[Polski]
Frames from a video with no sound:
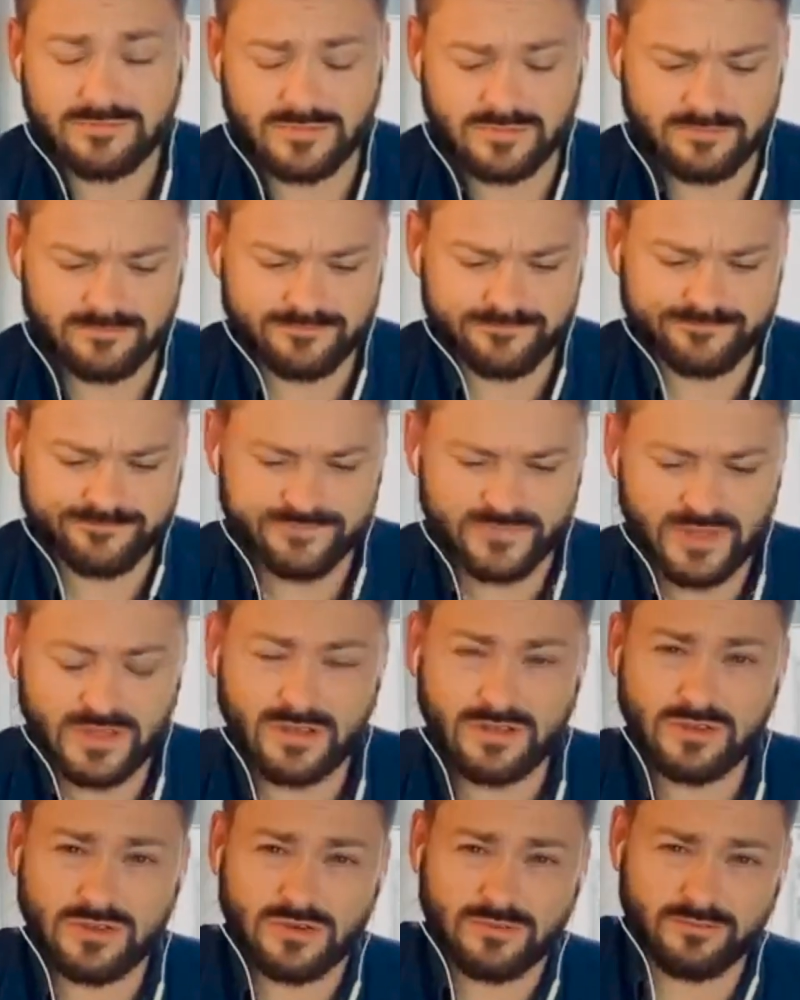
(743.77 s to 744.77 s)
Mm, I
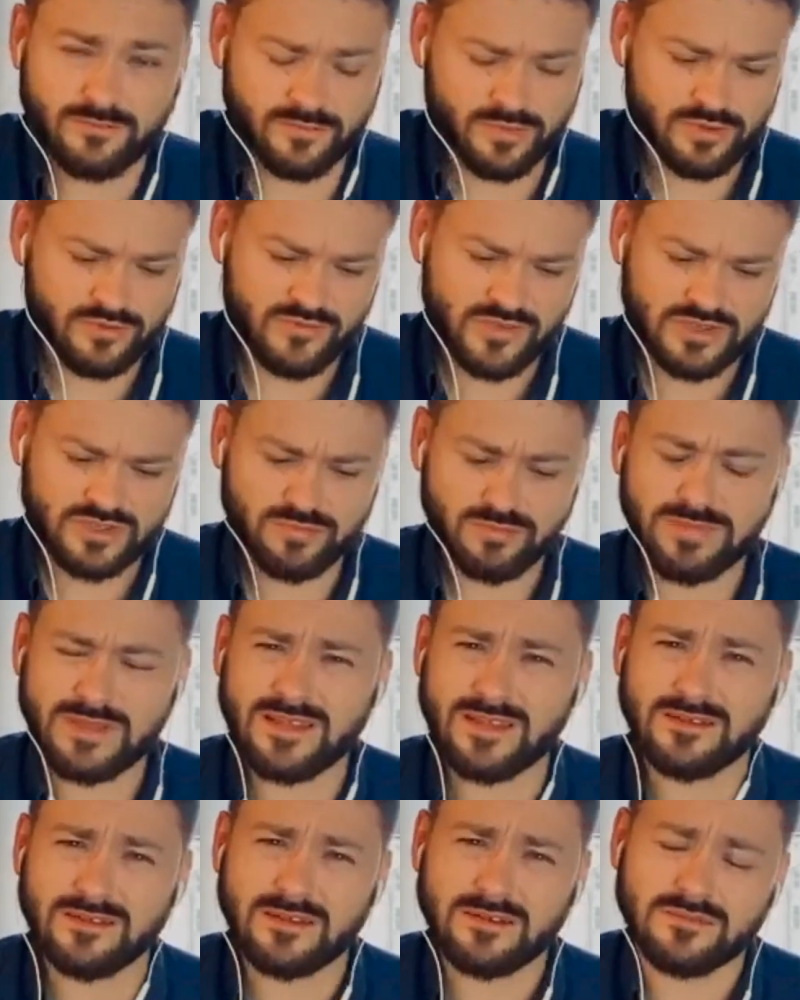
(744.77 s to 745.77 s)
to również
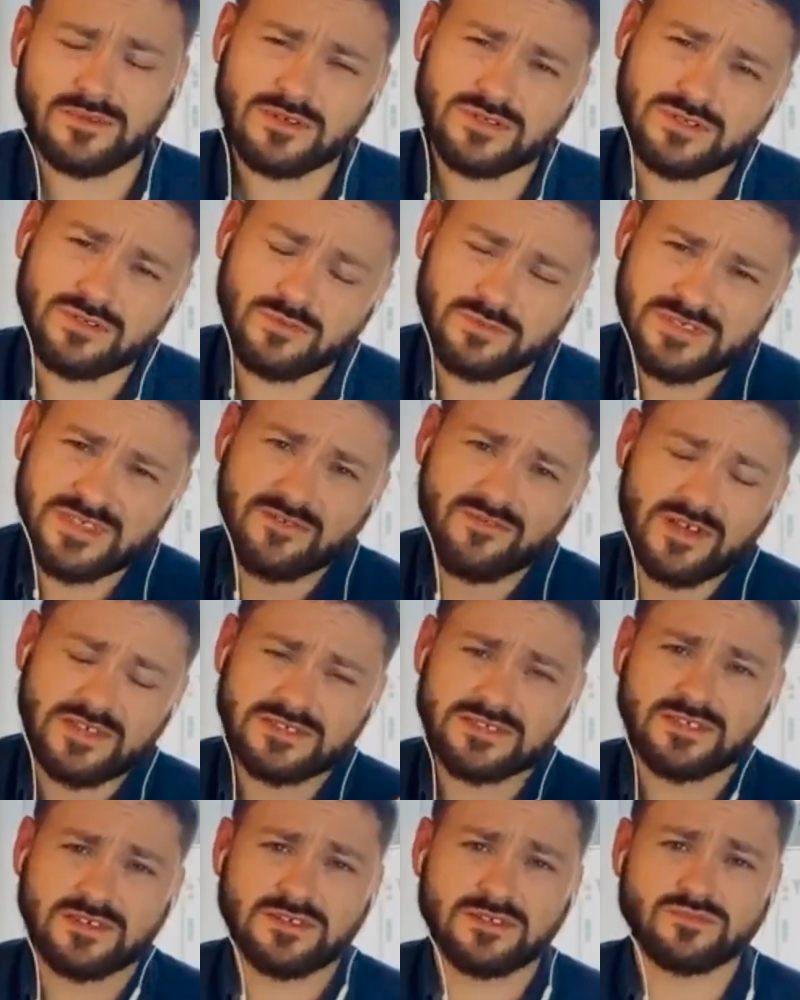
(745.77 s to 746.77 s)
badania,
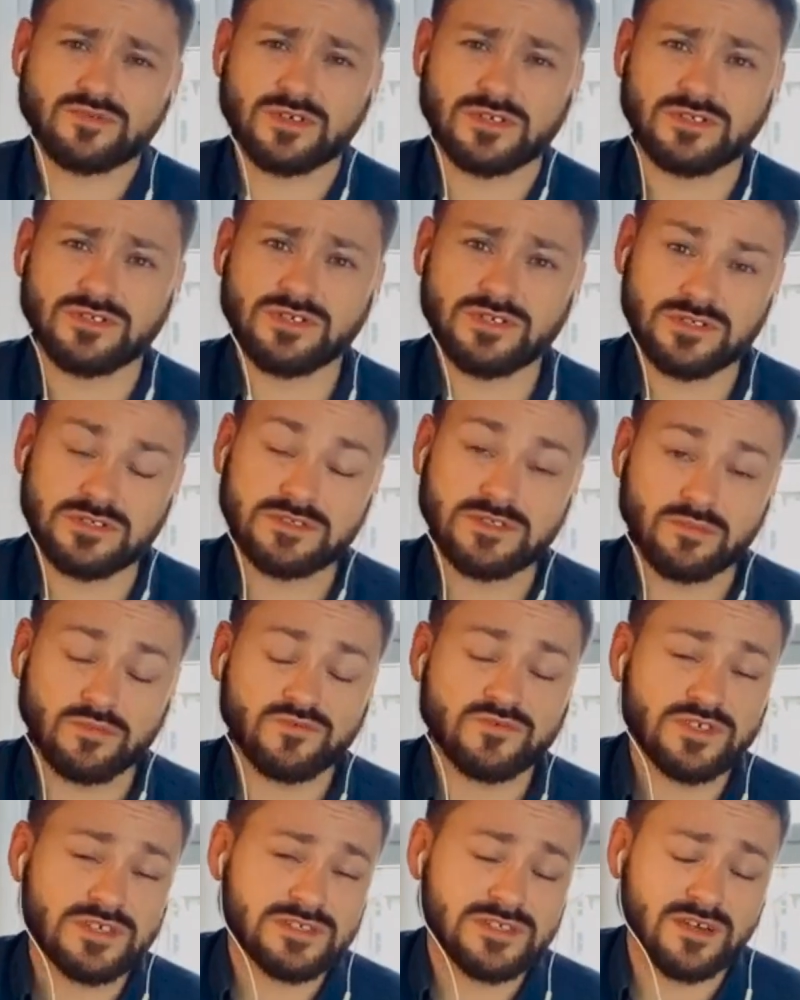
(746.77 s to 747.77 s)
obserwacje na przykład dzieci z domów
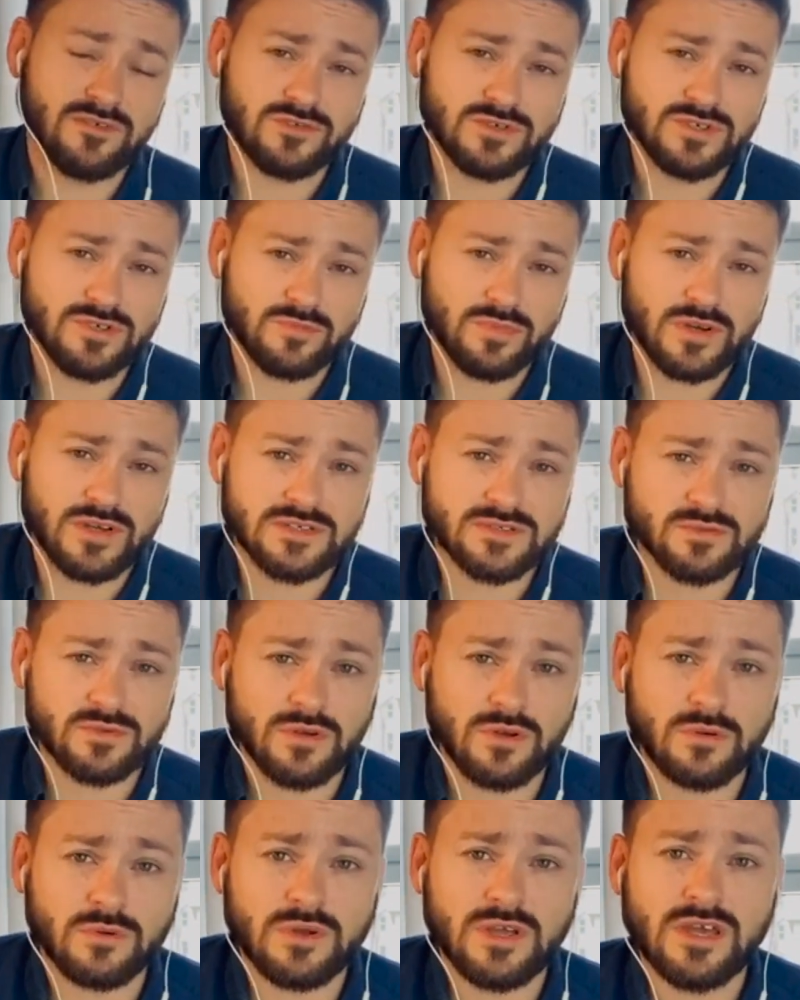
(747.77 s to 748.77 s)
dziecka właśnie
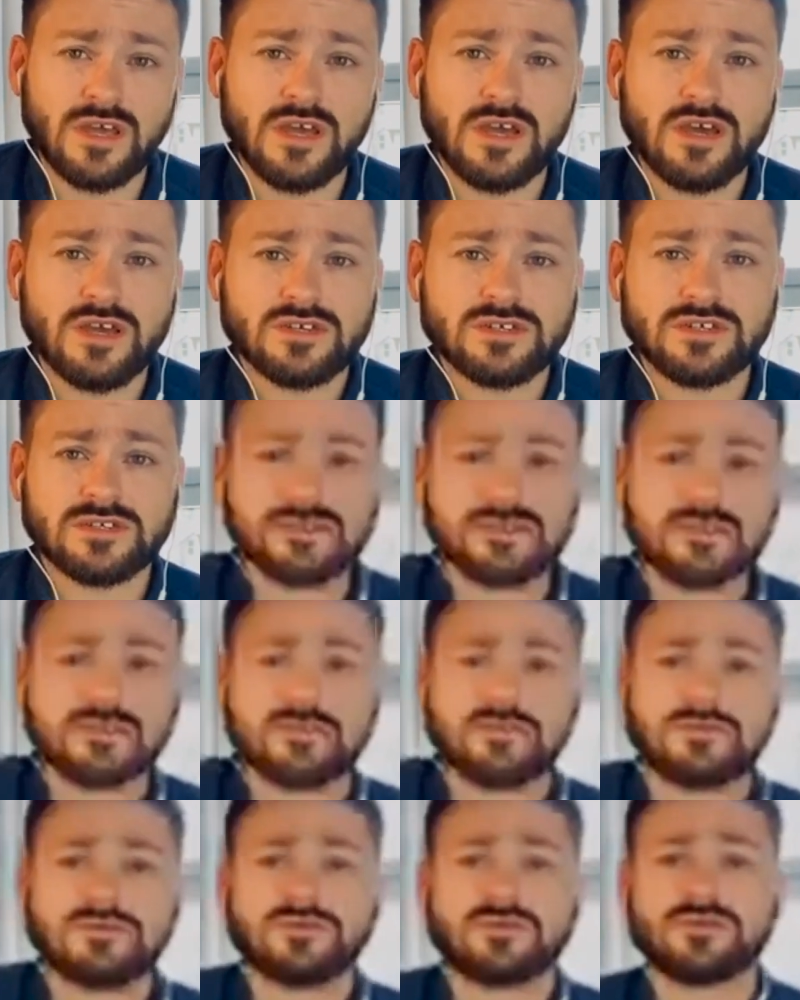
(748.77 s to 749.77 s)
pokazują
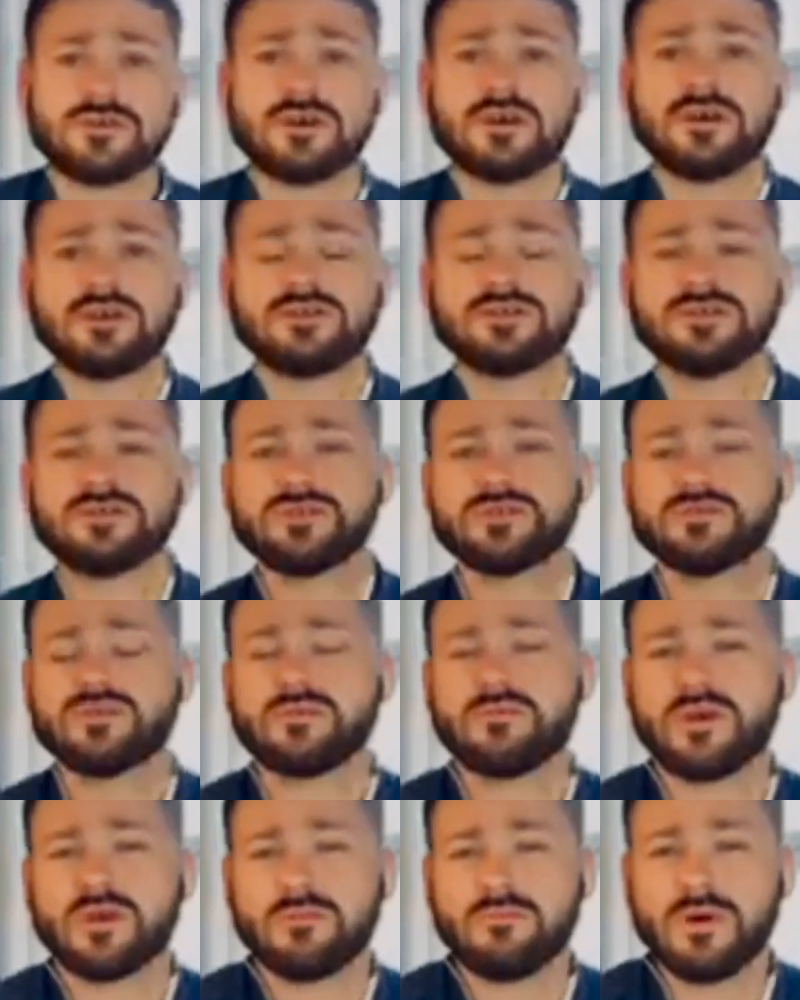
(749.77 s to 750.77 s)
często, że dzieci, które
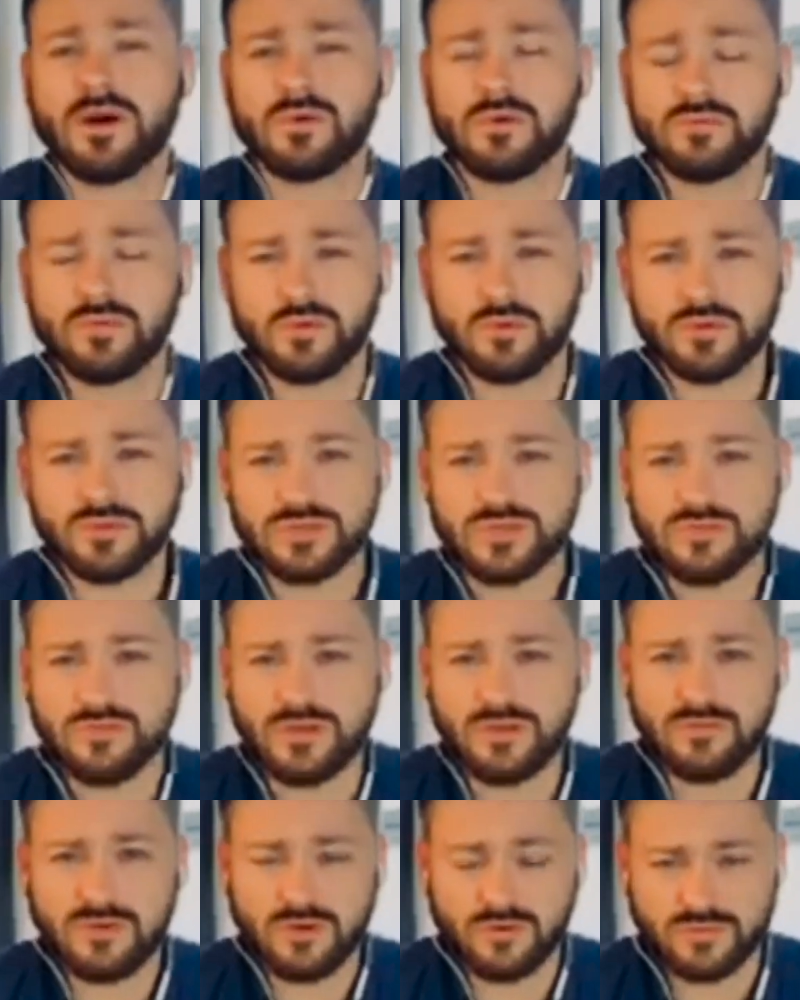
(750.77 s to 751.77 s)
mają mało miłości,
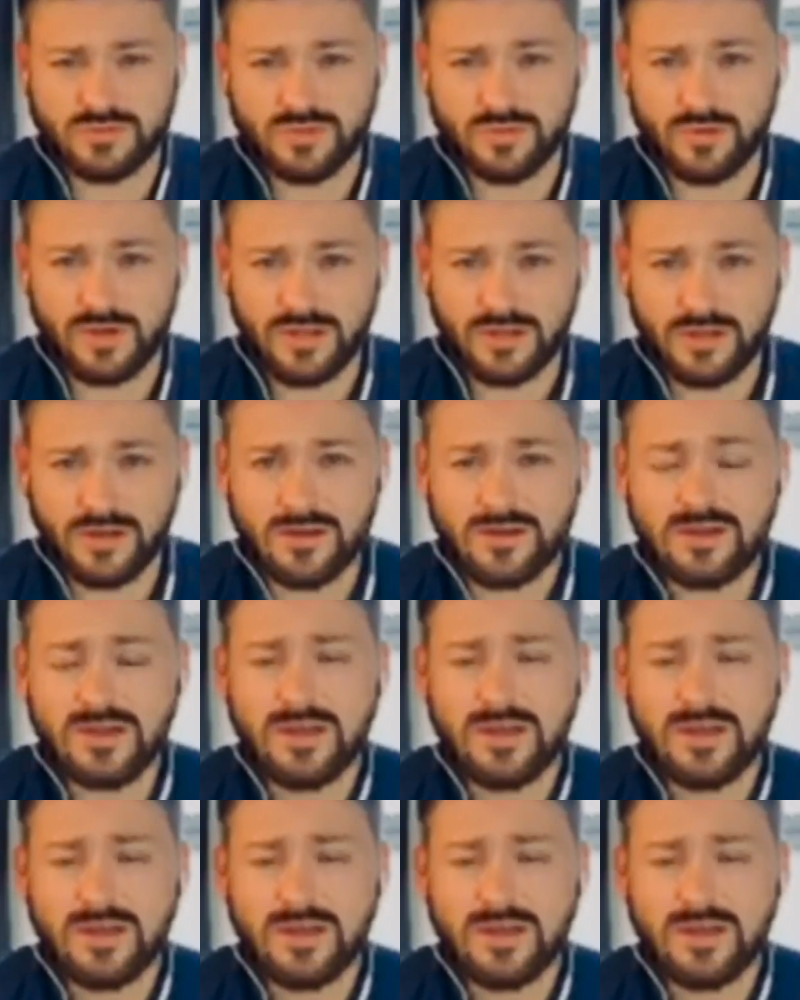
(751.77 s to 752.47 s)
mają mało przytulania,